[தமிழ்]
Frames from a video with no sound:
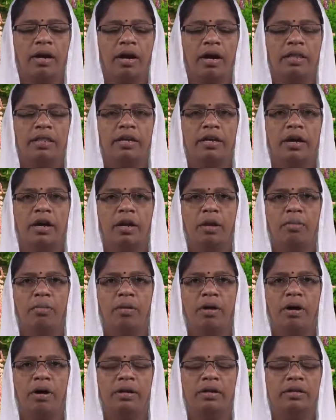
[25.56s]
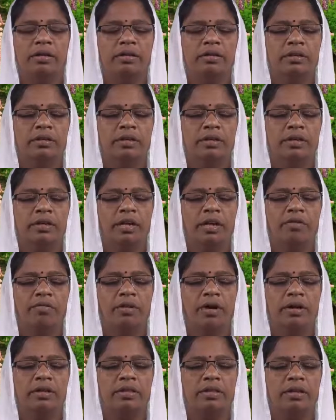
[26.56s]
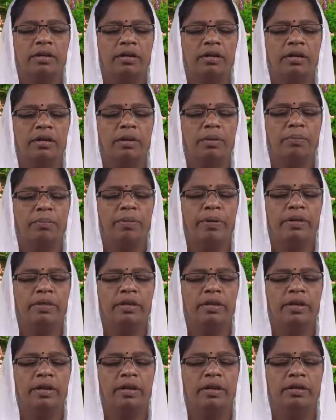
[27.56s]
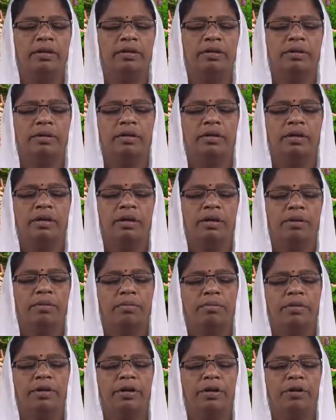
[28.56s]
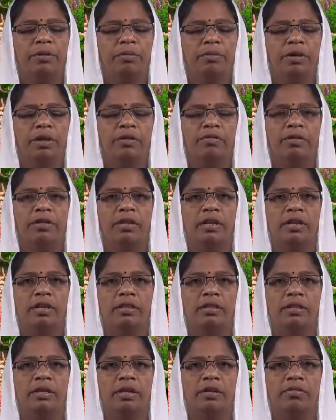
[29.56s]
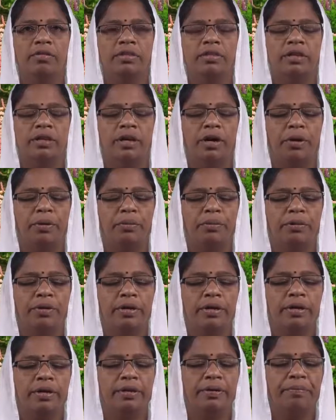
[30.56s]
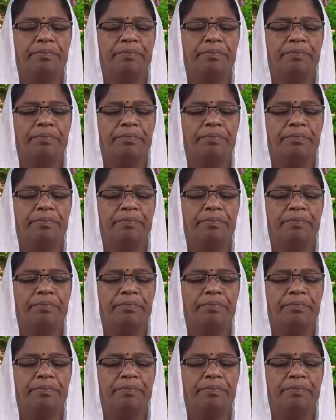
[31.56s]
அதிகாரம் ஆறு இறை வார்த்தைகள் பதினேழு மீண்டும் இருபதிலிருந்து இருபத்தி ஆறு முடிய